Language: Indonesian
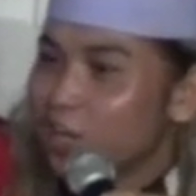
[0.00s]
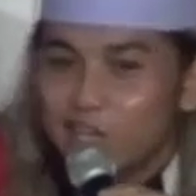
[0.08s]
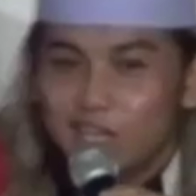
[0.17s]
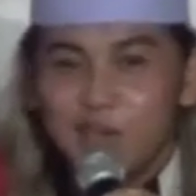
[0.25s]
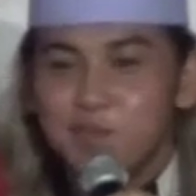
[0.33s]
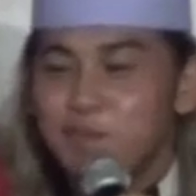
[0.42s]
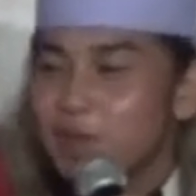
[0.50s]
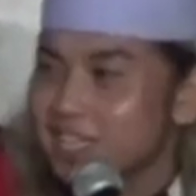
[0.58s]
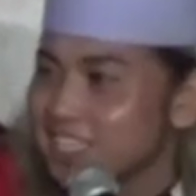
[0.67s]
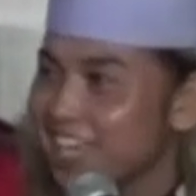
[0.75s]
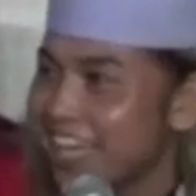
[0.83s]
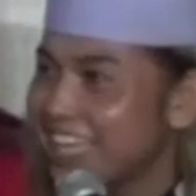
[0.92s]

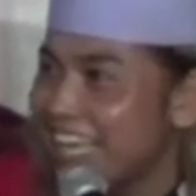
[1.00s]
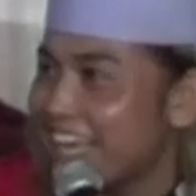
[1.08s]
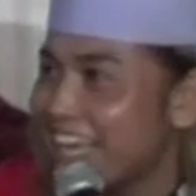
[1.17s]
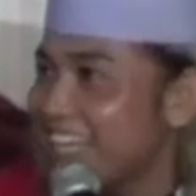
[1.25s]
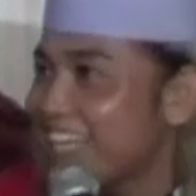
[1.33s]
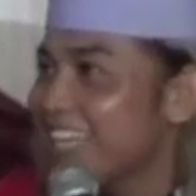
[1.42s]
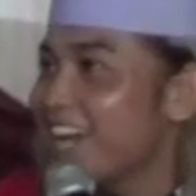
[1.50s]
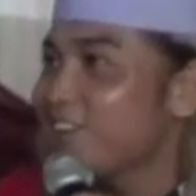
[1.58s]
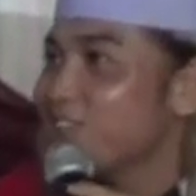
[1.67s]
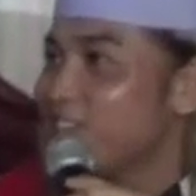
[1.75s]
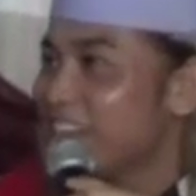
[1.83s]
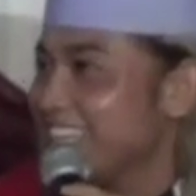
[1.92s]
Kipas ganal kadada
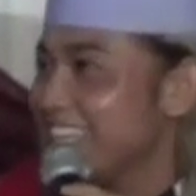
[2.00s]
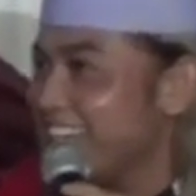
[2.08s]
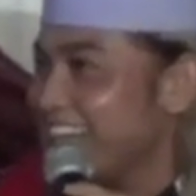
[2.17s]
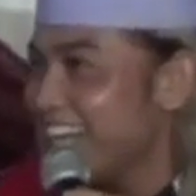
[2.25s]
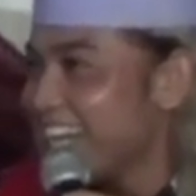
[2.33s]
gunanya.